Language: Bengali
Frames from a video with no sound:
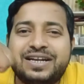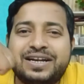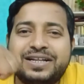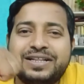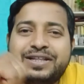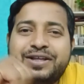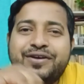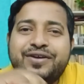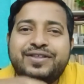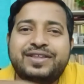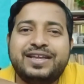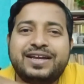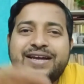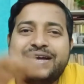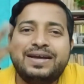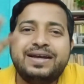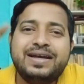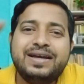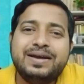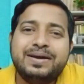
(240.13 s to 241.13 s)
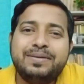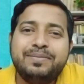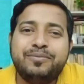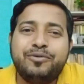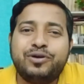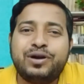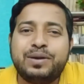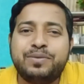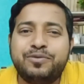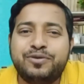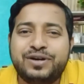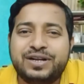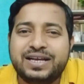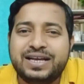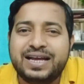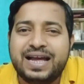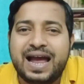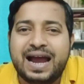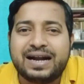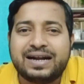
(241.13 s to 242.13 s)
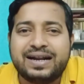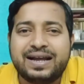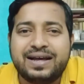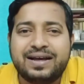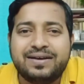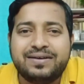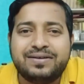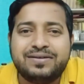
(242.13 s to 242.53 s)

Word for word: জানান দেওয়ার থেকে মোটামুটি একটা